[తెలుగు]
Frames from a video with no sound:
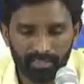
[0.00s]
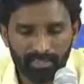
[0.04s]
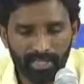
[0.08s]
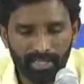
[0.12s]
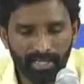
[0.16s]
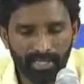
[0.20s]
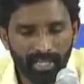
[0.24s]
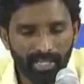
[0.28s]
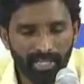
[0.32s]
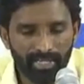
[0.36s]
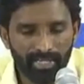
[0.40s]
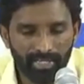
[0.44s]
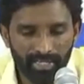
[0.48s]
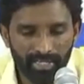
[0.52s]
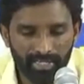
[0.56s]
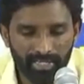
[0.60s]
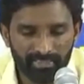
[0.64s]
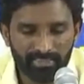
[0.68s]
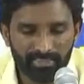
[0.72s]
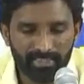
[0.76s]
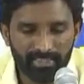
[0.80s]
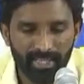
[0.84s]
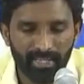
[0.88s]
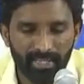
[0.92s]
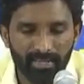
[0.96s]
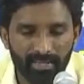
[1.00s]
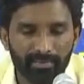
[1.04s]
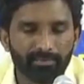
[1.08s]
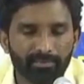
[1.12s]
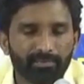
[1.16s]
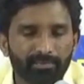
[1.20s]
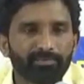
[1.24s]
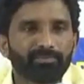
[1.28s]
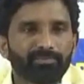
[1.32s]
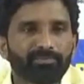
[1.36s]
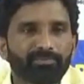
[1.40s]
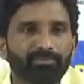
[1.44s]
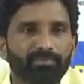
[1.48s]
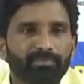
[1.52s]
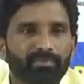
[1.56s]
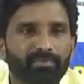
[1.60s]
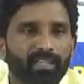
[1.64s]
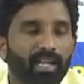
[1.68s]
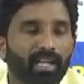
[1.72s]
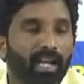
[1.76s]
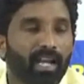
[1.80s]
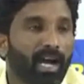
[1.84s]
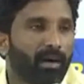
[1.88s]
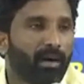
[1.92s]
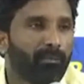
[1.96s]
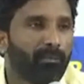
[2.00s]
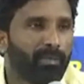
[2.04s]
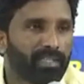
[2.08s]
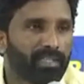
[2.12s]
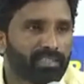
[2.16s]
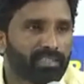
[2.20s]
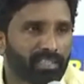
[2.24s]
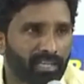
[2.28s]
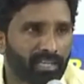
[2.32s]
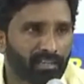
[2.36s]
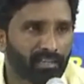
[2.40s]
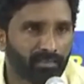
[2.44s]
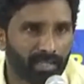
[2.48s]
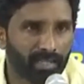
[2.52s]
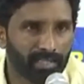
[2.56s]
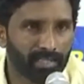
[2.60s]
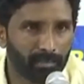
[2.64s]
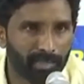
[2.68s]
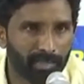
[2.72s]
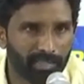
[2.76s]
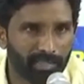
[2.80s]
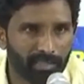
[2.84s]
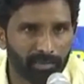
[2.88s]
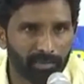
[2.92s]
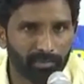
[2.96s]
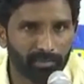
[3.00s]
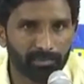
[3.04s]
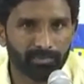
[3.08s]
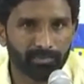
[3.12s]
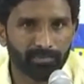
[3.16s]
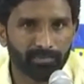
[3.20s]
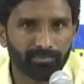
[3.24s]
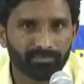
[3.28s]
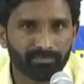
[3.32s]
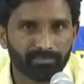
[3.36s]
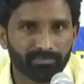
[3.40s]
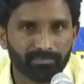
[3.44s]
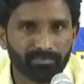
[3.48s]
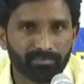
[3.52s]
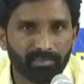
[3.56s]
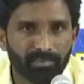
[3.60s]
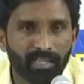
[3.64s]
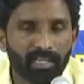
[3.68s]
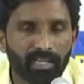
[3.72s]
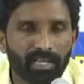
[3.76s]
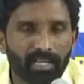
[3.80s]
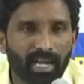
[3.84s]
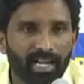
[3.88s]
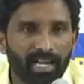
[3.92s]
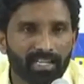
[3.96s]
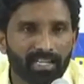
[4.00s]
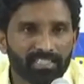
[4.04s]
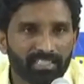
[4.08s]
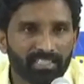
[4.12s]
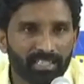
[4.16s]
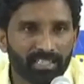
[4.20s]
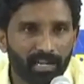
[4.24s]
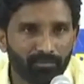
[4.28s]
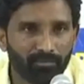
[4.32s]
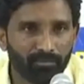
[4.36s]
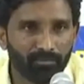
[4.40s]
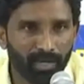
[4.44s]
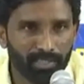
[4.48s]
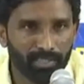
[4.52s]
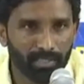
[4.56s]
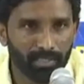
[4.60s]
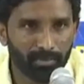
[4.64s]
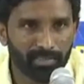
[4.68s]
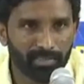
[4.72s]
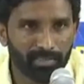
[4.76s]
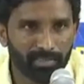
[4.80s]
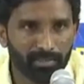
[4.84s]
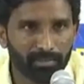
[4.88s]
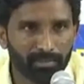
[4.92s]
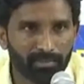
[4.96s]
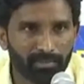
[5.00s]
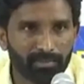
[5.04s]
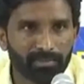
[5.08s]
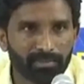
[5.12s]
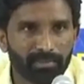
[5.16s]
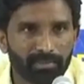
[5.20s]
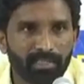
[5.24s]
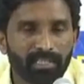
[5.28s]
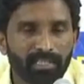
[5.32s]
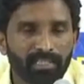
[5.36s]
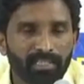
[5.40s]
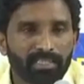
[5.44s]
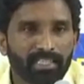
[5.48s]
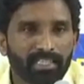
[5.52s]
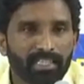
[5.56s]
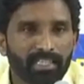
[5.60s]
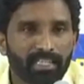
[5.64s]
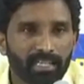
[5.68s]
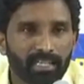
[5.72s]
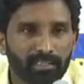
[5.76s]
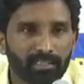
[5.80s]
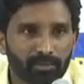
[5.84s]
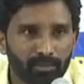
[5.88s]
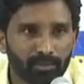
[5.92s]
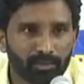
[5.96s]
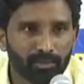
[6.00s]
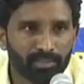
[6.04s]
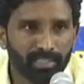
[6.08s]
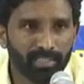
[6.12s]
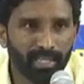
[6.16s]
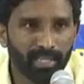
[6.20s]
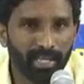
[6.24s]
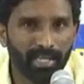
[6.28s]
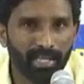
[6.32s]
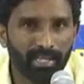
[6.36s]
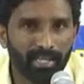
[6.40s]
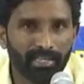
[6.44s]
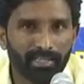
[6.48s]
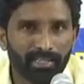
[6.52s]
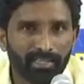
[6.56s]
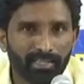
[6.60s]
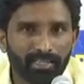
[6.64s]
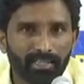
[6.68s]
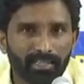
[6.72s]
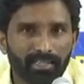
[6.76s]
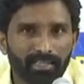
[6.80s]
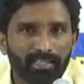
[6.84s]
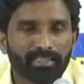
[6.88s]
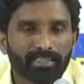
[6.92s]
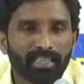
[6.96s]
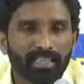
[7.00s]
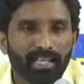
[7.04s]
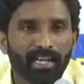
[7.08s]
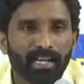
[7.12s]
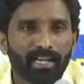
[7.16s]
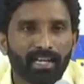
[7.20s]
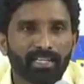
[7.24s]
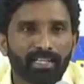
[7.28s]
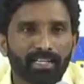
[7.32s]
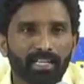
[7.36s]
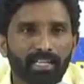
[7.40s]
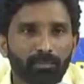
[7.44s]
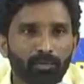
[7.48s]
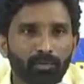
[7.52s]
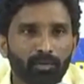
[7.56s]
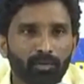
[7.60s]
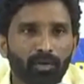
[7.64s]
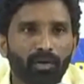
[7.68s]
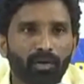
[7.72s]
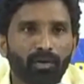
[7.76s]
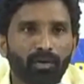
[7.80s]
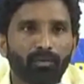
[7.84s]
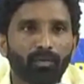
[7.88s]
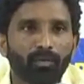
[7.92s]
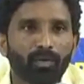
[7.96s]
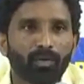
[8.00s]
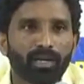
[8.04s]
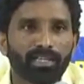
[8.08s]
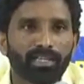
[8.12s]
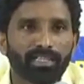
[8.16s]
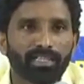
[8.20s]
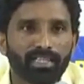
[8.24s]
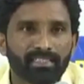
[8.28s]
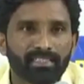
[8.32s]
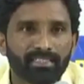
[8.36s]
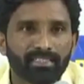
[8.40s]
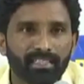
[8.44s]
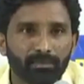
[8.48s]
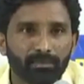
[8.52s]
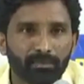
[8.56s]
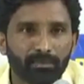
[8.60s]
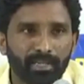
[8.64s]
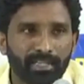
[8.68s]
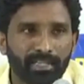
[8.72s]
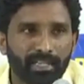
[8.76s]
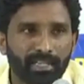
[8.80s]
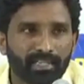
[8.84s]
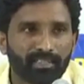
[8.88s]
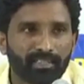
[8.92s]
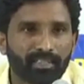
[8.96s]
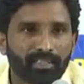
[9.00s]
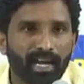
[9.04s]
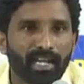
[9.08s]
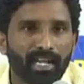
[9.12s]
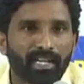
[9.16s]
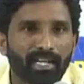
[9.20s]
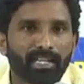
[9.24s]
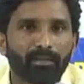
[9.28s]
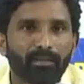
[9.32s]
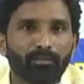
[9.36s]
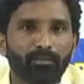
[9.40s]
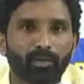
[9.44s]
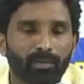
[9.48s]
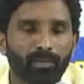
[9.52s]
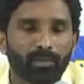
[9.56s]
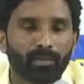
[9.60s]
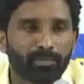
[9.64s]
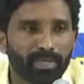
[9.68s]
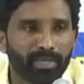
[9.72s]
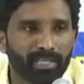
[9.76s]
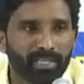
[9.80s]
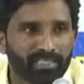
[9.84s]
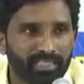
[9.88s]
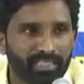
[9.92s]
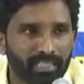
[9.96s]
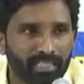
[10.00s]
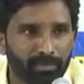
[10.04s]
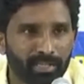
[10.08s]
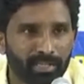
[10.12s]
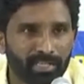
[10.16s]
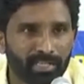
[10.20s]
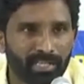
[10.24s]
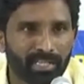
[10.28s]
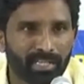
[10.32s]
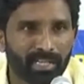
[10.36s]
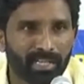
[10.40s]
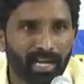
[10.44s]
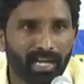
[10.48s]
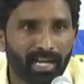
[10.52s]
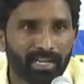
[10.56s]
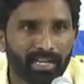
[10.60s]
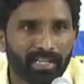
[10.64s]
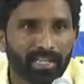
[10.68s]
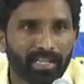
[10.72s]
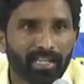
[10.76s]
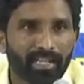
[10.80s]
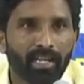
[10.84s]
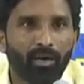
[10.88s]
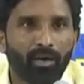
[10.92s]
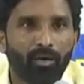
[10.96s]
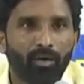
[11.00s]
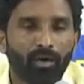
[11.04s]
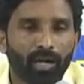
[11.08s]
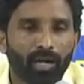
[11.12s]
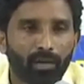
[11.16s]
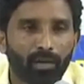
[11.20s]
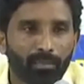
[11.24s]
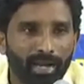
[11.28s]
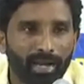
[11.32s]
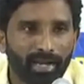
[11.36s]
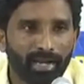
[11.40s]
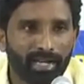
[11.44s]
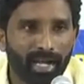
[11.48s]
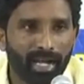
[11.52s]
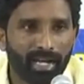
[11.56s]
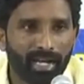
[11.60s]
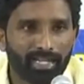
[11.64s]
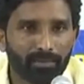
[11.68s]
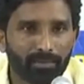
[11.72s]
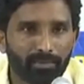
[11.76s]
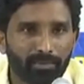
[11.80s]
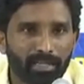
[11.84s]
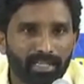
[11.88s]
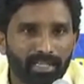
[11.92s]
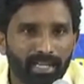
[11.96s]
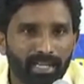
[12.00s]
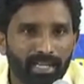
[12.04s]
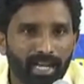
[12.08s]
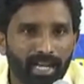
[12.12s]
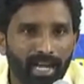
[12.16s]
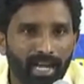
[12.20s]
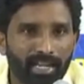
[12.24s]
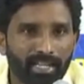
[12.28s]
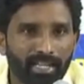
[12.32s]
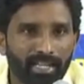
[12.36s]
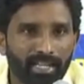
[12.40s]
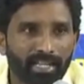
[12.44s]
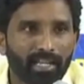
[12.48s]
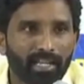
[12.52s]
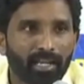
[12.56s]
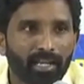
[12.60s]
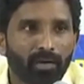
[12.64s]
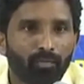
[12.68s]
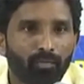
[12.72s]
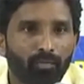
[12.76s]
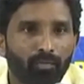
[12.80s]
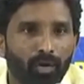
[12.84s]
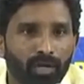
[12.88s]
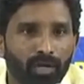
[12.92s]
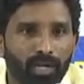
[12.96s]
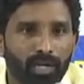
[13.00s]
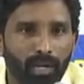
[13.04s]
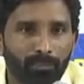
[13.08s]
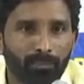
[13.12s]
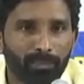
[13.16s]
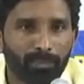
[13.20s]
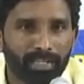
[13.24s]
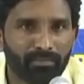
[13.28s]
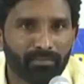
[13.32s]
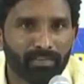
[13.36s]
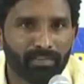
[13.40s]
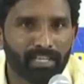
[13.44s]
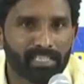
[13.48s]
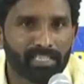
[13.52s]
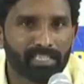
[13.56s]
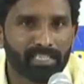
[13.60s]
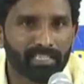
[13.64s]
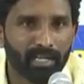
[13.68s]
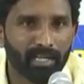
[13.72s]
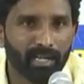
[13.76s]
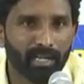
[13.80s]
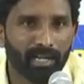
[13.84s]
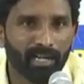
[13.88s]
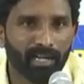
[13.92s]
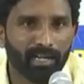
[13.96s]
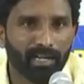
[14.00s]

తెల్లారి లేస్తే అంబేద్కర్ వాదం అంటాడు కాన్షిరామ్ వాదం అంటాడు తీరా చూస్తే తన టీంలో ఒక ఎస్సీ బిడ్డకు కానీ ఒక బీసీ బిడ్డకు కానీ ఒక మైనార్టీ బిడ్డకు కానీ ఒక్క పదవి ఇచ్చిన